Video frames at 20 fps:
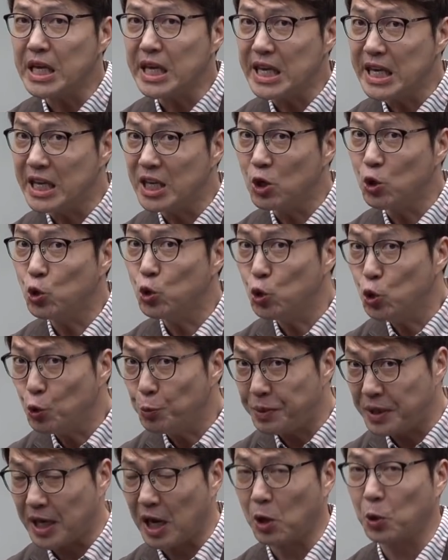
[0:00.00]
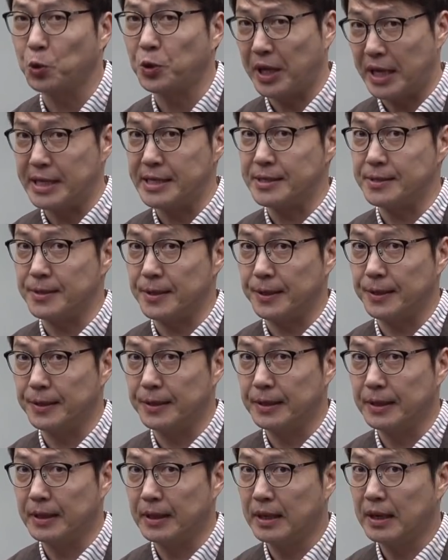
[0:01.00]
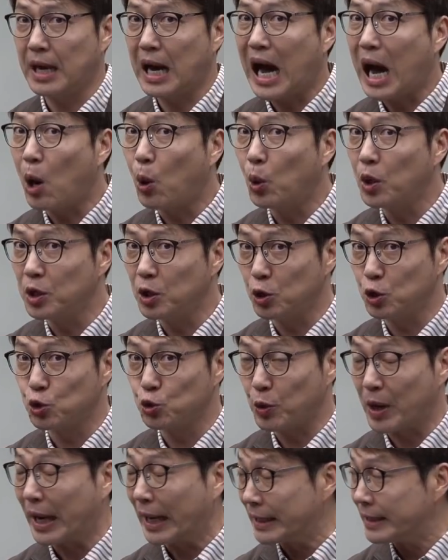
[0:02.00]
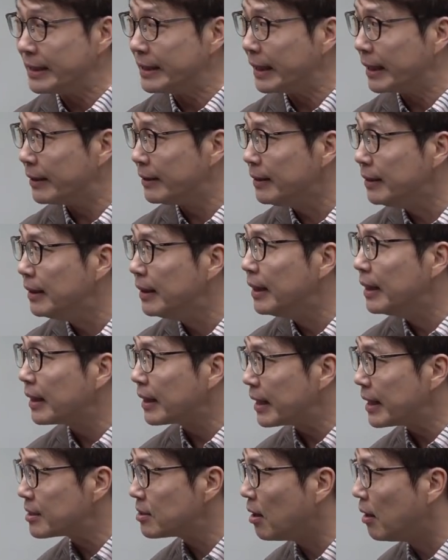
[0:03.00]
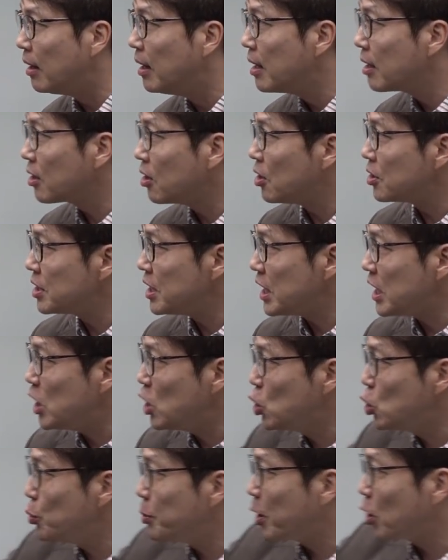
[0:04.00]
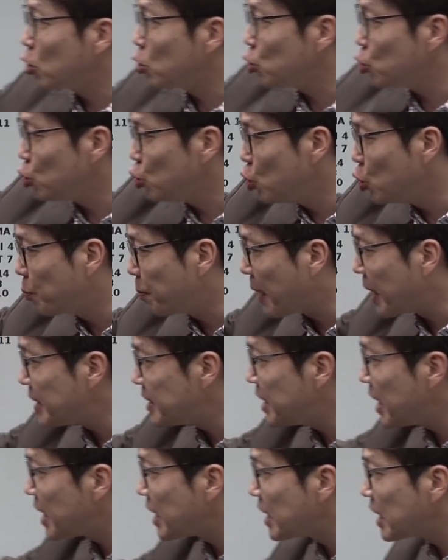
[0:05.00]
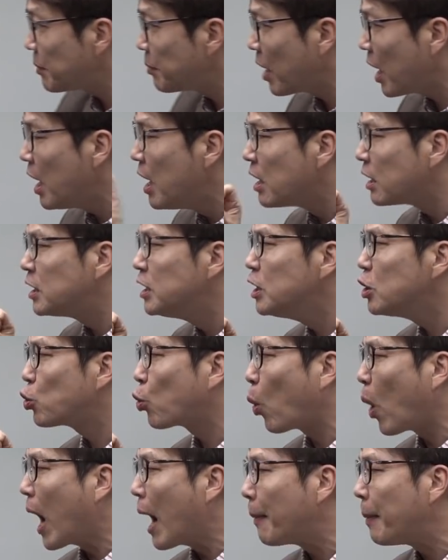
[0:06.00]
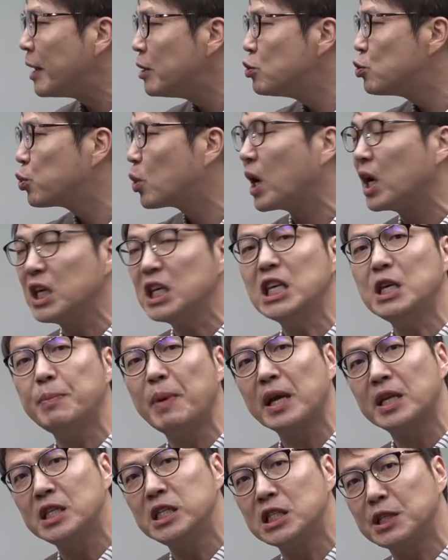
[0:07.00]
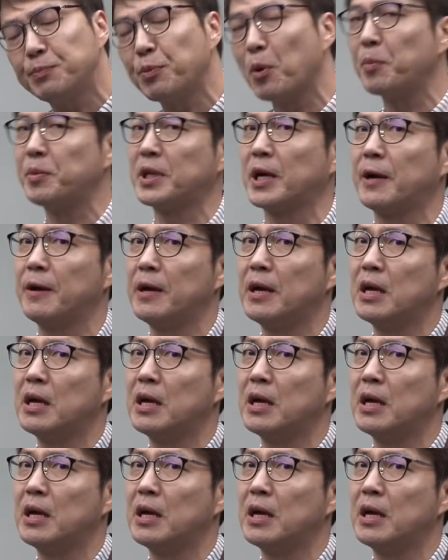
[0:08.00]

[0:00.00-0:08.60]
인구 비례로 돼 있어요. 하원의 의원수와 같은데요. 그래서 그것이 인구 비례로 쭉 배치되어 있기 때문에 그 과반수가 270표입니다.